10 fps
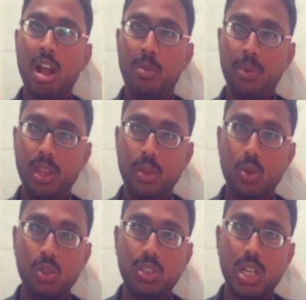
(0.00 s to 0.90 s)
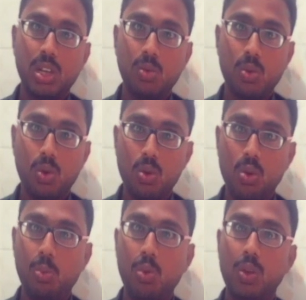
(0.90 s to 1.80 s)
அப்படியே யோசித்தாலும் ஒரு
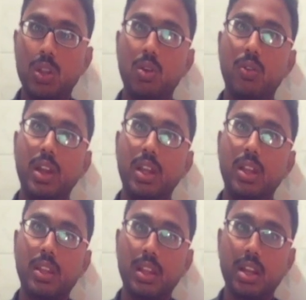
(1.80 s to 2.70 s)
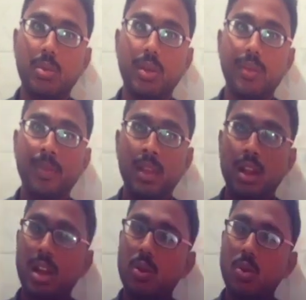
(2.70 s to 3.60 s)
லோன் போட்டு தான் ஒரு வீடுங்கிறத கட்ட முடியும்
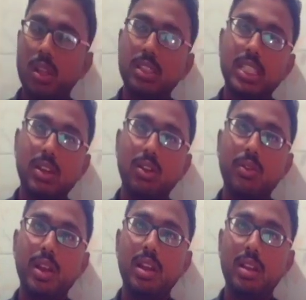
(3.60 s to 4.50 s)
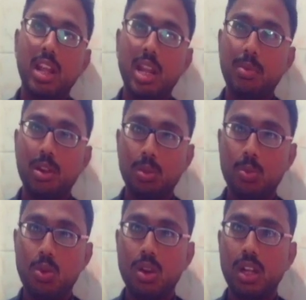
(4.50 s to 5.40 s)
ஆனால் குறைந்த செலவு வீடுன்னு நிறைய பேர் வந்து
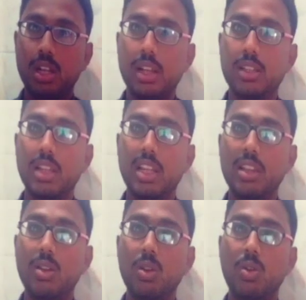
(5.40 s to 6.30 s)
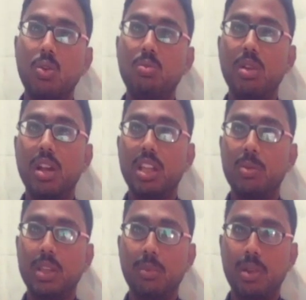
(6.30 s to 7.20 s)
போடுறாங்க அதெல்லாம் எந்த அளவுக்கு உண்மைங்கிறத
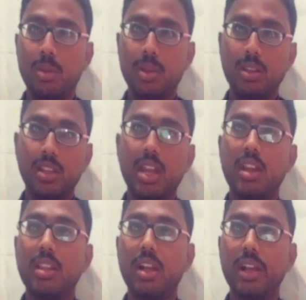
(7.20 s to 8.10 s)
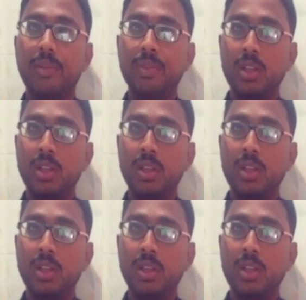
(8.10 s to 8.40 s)
பற்றி பல பேர் வந்து கேட்டிருந்தாங்க